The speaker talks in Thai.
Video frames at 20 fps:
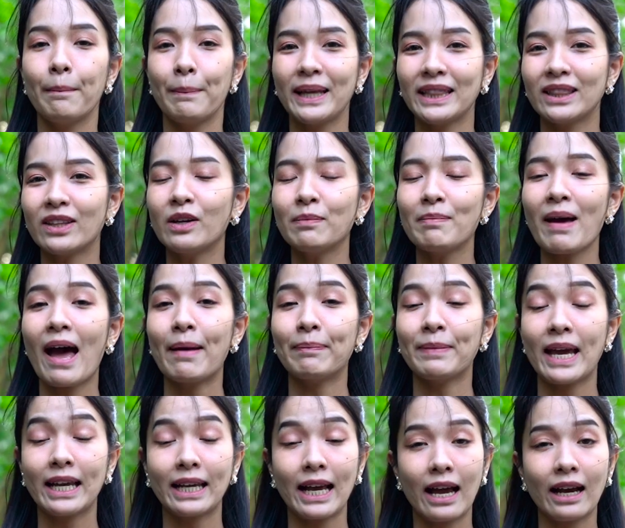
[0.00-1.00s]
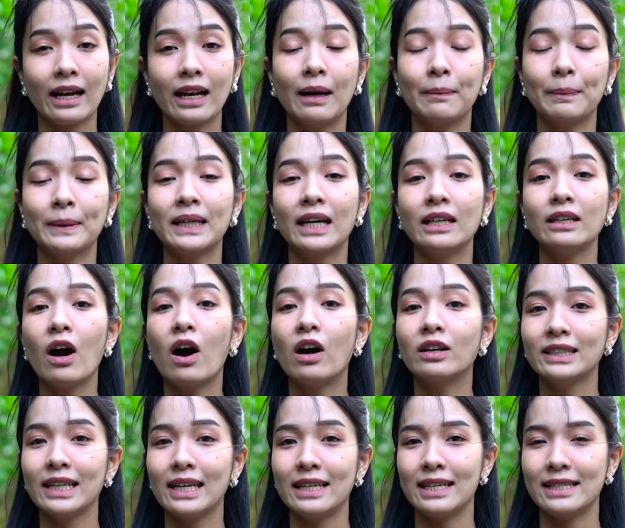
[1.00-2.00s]
เป็นต้นแบบในการขับเคลื่อนท้อง
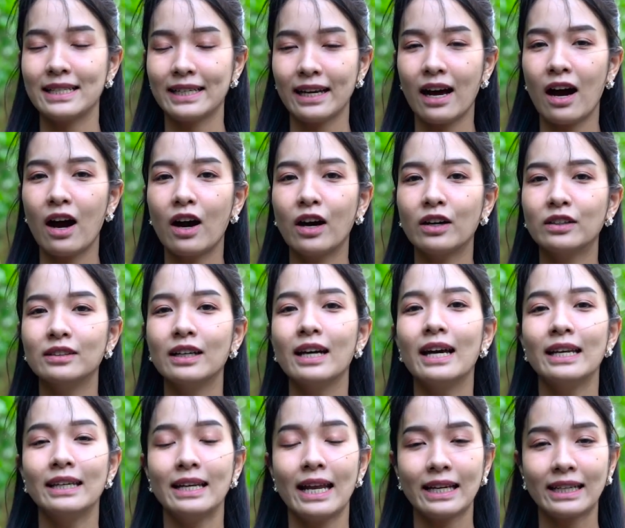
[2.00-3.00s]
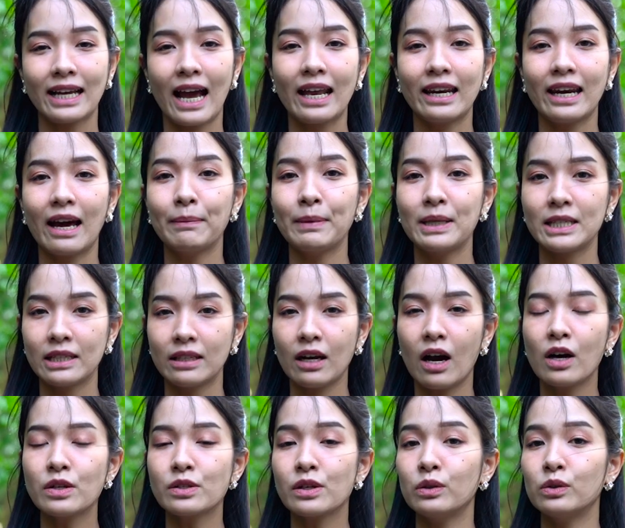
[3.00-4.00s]
ถิ่นดิจิทัล ในการนำดิจิทั
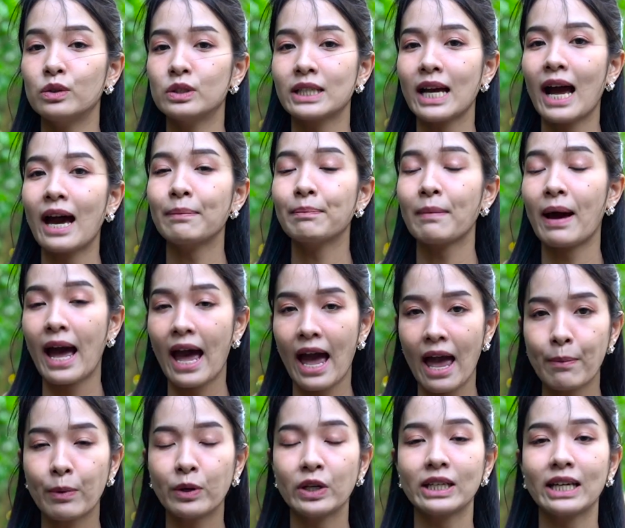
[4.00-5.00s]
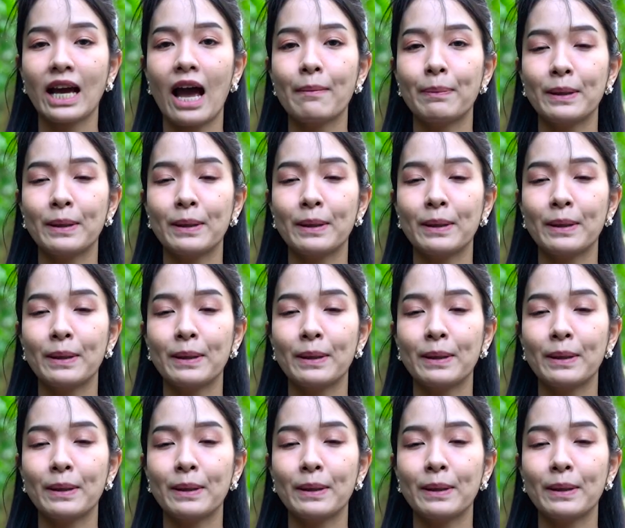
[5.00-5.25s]
ลโซลูชันมาให้บริการ